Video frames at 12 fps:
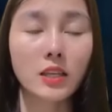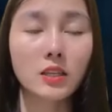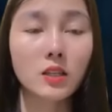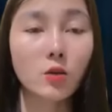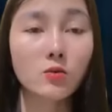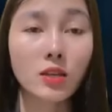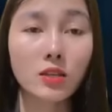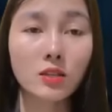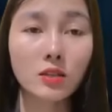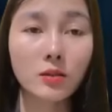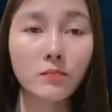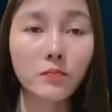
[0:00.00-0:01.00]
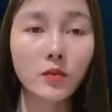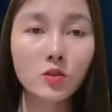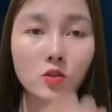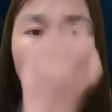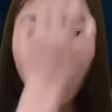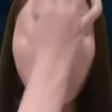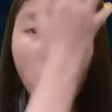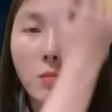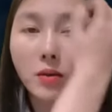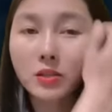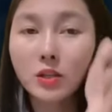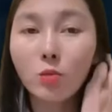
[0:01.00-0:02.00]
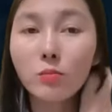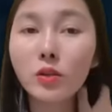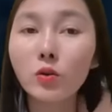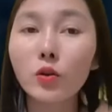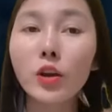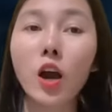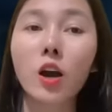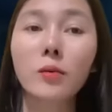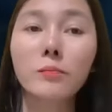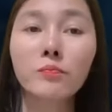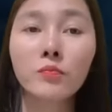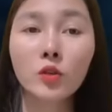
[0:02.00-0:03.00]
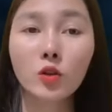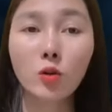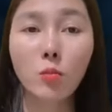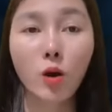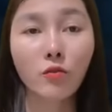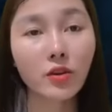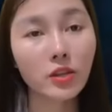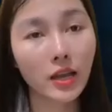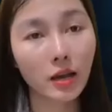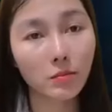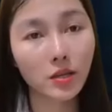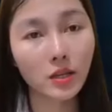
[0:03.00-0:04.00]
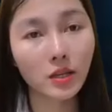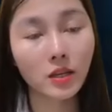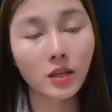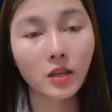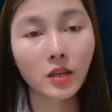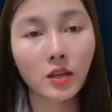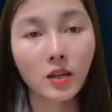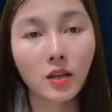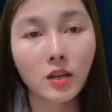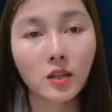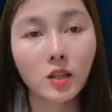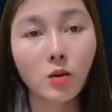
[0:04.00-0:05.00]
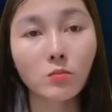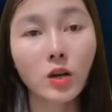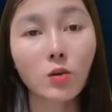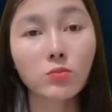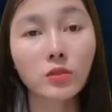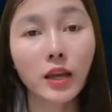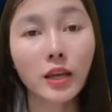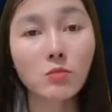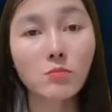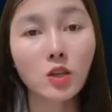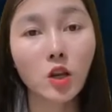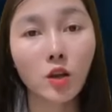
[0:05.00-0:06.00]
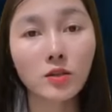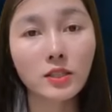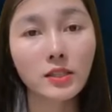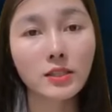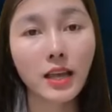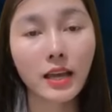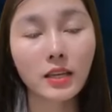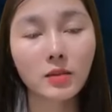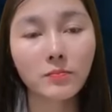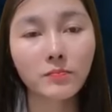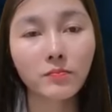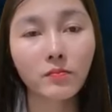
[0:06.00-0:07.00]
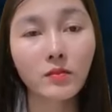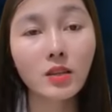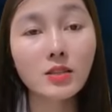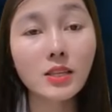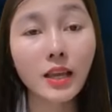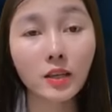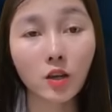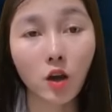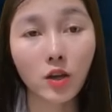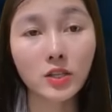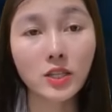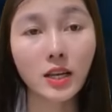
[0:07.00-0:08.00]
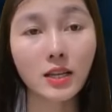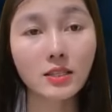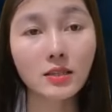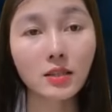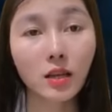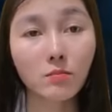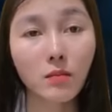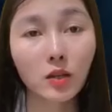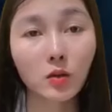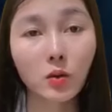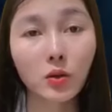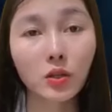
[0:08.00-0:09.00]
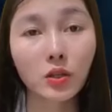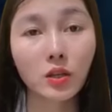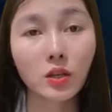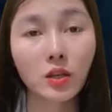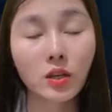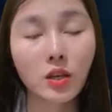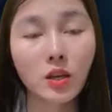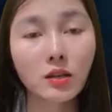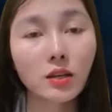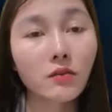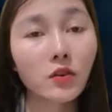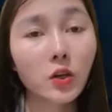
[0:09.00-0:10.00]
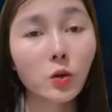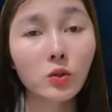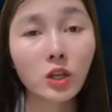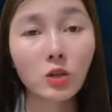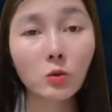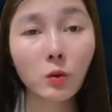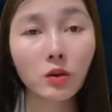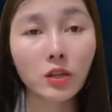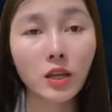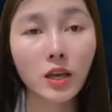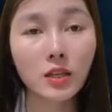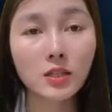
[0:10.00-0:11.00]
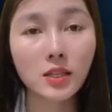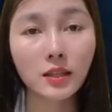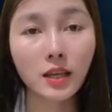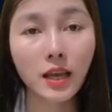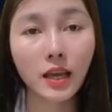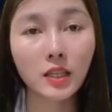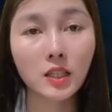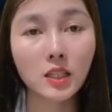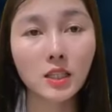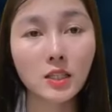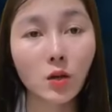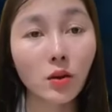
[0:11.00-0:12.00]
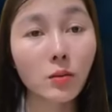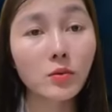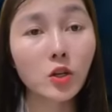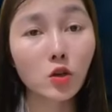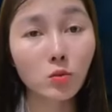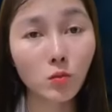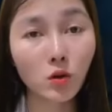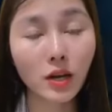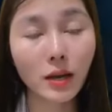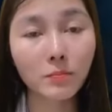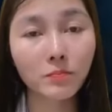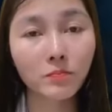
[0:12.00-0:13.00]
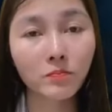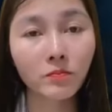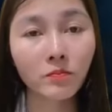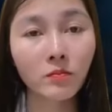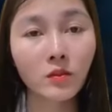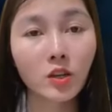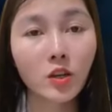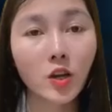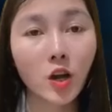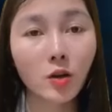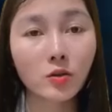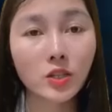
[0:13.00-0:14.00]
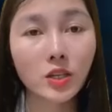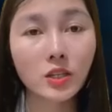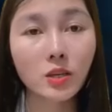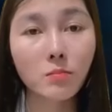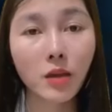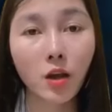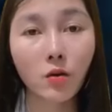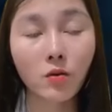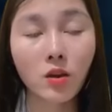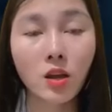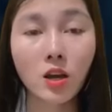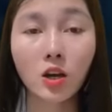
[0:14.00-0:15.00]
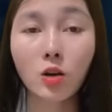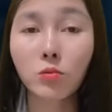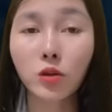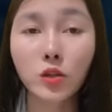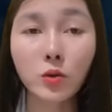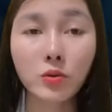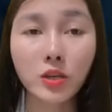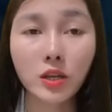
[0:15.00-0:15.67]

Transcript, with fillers: Dưới đôi mắt, Xuân có một nốt ruồi trông rất duyên dáng. Đó chính là điểm để Thông chắc chắn người trong ảnh là Xuân. Hình cũ quá rồi, tôi cũng không chắc có phải không nữa. Ừ, mà tôi kệ đi, người giống người thôi mà.